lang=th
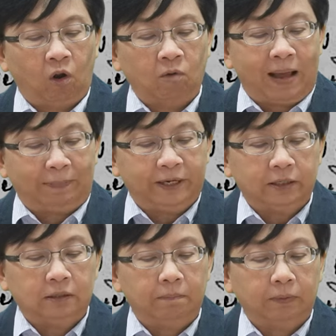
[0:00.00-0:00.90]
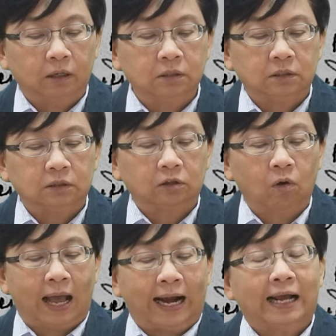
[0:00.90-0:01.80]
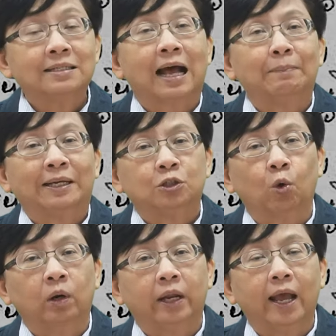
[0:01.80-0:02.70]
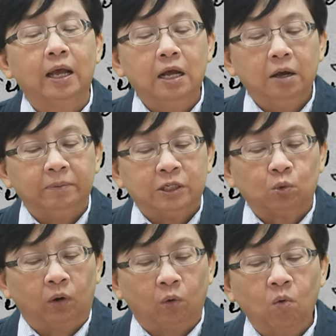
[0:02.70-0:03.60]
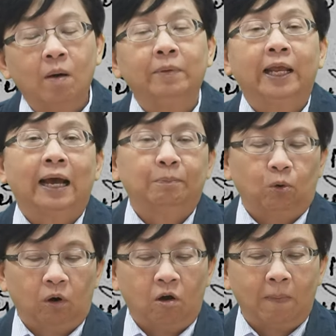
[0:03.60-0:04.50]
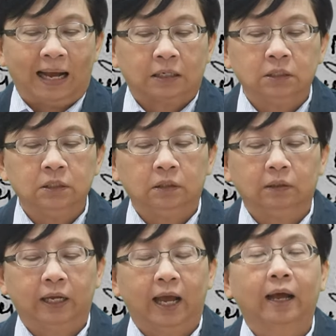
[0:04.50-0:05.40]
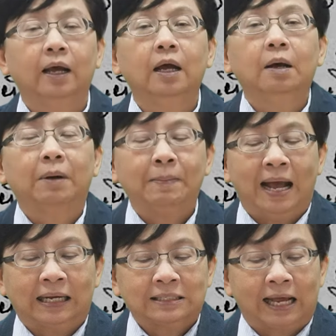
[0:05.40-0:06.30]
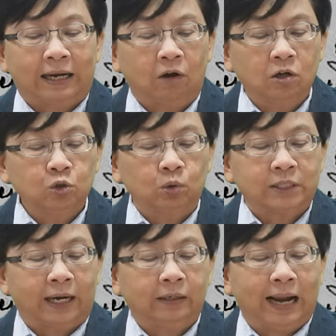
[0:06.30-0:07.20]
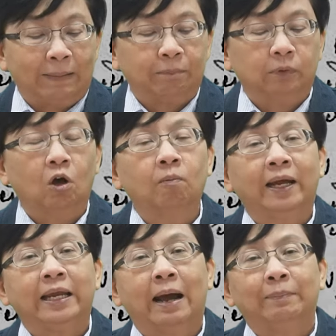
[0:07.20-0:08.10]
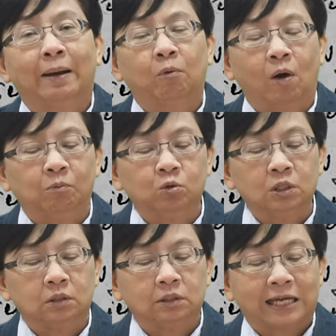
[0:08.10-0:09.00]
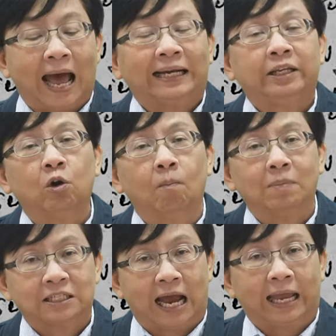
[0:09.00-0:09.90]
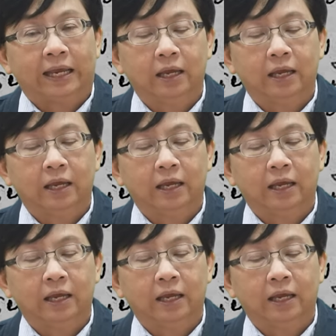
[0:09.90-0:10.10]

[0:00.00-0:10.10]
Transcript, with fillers: รองแบบเดิมก็คือต้องการให้สามัญชนเนี่ยมีส่วนร่วมในการปกครองมากขึ้นนะคะพระมหากษัตริย์แล้วก็ชนชั้นนำต้องพยายามนำความรู้สึกชาตินิยมมาใช้